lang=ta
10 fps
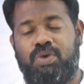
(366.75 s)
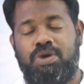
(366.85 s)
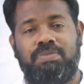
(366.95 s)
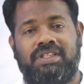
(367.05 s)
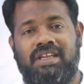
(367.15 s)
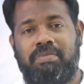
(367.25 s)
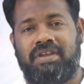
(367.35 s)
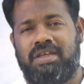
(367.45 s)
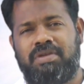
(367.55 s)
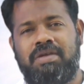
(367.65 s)
குடும்பத்தில்
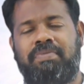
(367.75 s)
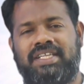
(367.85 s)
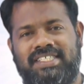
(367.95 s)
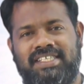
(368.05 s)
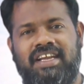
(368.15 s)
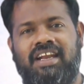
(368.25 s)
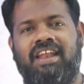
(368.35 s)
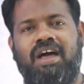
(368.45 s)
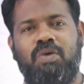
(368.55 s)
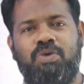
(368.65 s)
பெரிய பெரிய
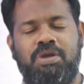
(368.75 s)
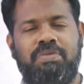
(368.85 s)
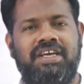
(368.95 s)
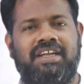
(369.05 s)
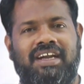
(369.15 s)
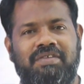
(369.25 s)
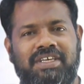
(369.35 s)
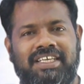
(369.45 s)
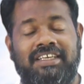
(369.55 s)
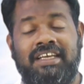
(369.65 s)
பிரச்சனைகளெல்லாம் உண்டு பண்ணுகிற
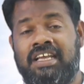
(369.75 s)
அளவுக்கு